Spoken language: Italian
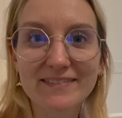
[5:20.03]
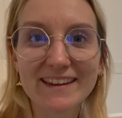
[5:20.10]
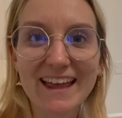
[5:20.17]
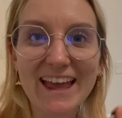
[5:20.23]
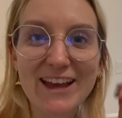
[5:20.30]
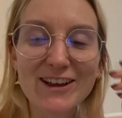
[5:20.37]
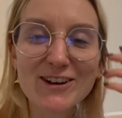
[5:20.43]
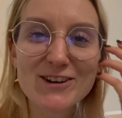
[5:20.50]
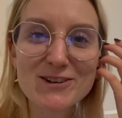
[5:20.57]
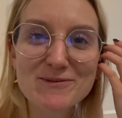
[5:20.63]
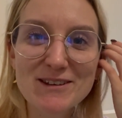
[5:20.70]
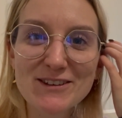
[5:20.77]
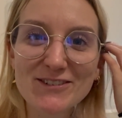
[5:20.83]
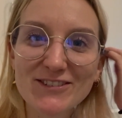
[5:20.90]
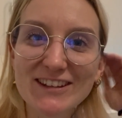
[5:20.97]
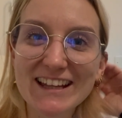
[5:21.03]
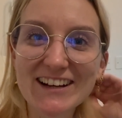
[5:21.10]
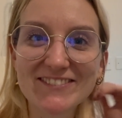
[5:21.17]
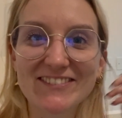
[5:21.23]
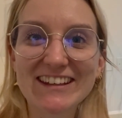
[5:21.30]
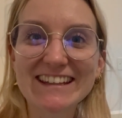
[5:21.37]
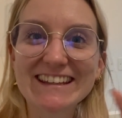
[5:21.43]
Eccomi
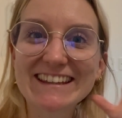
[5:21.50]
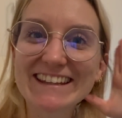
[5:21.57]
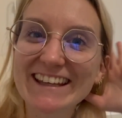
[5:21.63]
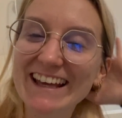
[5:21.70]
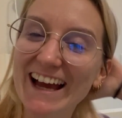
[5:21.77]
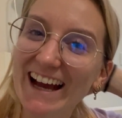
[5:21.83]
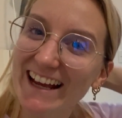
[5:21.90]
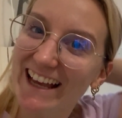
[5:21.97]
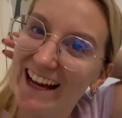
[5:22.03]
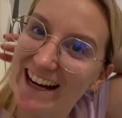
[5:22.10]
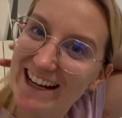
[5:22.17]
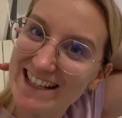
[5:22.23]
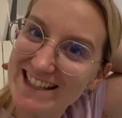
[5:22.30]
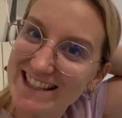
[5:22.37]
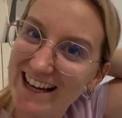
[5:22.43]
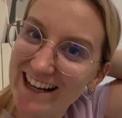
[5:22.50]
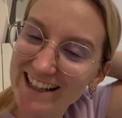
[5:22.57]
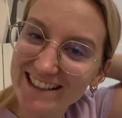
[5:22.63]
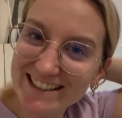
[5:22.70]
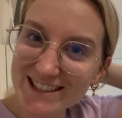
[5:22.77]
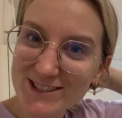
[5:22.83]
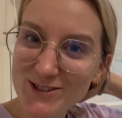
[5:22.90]
finalmente a
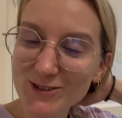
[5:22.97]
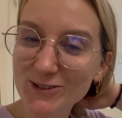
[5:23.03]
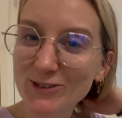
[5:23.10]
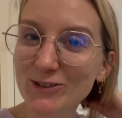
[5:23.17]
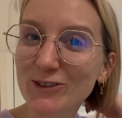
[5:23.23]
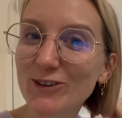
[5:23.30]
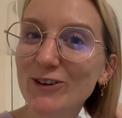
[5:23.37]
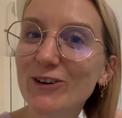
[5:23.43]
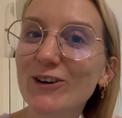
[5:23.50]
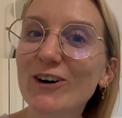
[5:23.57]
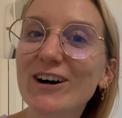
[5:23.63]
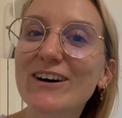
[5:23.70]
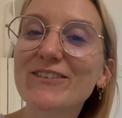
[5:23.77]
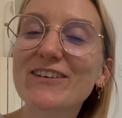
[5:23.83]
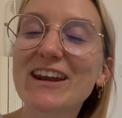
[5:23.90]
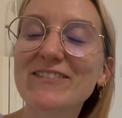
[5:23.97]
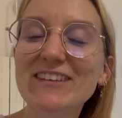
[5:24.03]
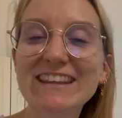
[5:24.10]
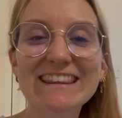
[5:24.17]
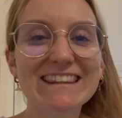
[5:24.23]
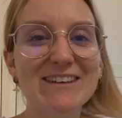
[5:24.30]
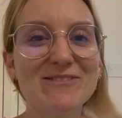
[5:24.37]
casa, sono
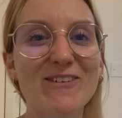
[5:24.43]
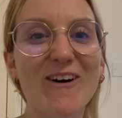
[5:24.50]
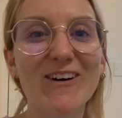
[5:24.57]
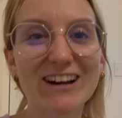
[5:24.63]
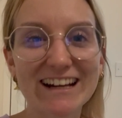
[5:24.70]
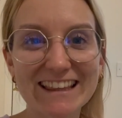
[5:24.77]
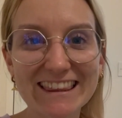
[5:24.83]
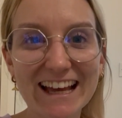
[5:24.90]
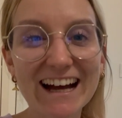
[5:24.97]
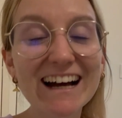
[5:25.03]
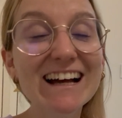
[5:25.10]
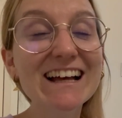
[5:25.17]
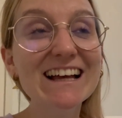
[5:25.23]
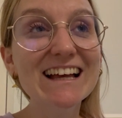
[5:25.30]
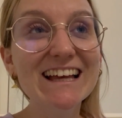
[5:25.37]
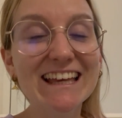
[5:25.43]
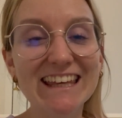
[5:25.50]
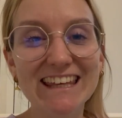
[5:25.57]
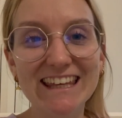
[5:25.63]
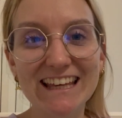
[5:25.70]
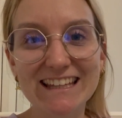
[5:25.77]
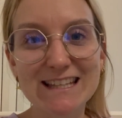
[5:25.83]
veramente morta
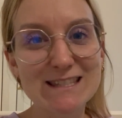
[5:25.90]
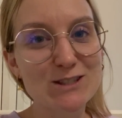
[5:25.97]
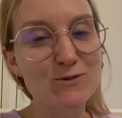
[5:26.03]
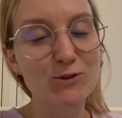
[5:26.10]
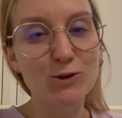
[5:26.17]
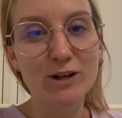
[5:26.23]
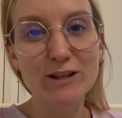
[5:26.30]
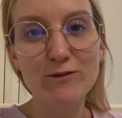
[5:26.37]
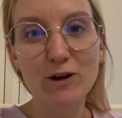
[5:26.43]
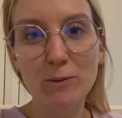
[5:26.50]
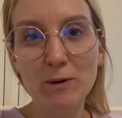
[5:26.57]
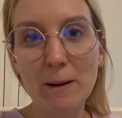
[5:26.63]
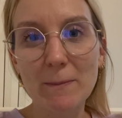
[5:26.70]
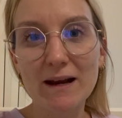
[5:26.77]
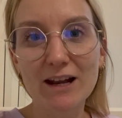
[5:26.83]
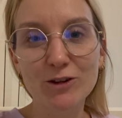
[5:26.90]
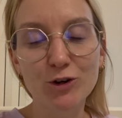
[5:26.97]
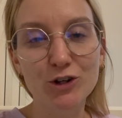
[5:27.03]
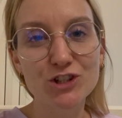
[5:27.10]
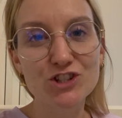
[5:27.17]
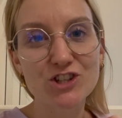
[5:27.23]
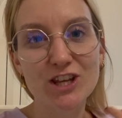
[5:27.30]
e adesso non vedo l'ora di farmi una bella
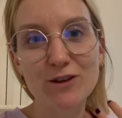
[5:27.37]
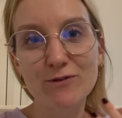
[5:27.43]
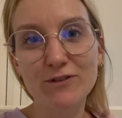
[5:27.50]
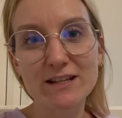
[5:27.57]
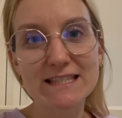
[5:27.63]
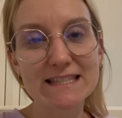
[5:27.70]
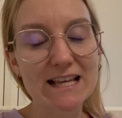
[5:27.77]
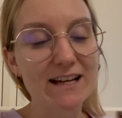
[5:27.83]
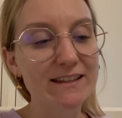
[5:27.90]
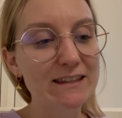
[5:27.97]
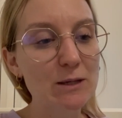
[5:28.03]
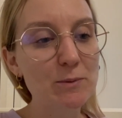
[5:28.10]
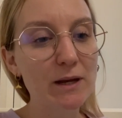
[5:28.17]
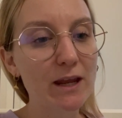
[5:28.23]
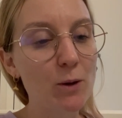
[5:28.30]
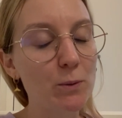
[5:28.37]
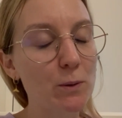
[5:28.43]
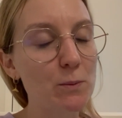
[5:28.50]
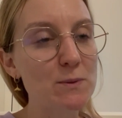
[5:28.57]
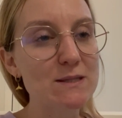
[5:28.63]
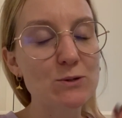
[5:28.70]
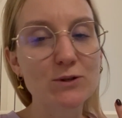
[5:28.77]
doccia rinfrescante perché ho
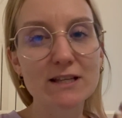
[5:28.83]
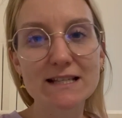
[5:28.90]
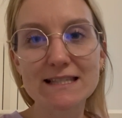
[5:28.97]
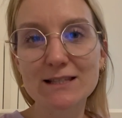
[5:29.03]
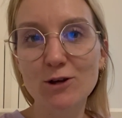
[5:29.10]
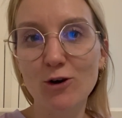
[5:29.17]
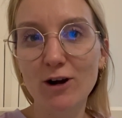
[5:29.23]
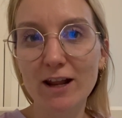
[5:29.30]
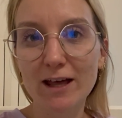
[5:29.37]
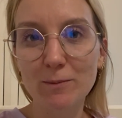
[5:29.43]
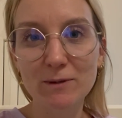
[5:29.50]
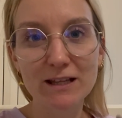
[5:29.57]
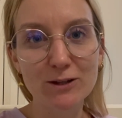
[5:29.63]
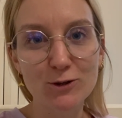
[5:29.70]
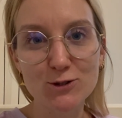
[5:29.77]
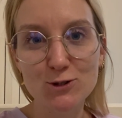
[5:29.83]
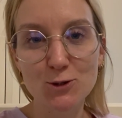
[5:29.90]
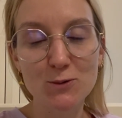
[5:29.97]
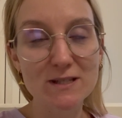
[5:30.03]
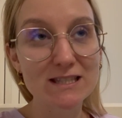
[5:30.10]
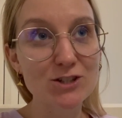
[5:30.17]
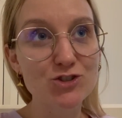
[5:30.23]
proprio bisogno di scrollarmi da dosso
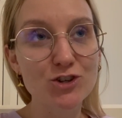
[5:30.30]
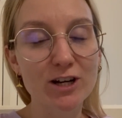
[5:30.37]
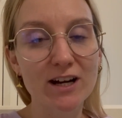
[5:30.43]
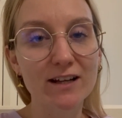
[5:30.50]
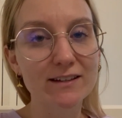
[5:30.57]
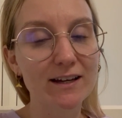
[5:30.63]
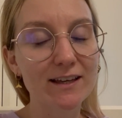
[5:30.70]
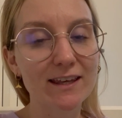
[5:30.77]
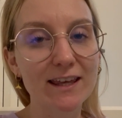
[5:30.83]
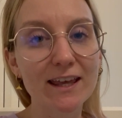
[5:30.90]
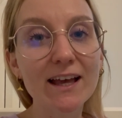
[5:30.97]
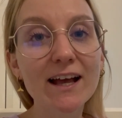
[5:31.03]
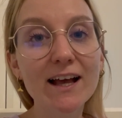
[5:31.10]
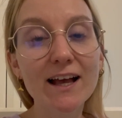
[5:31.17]
questa giornata che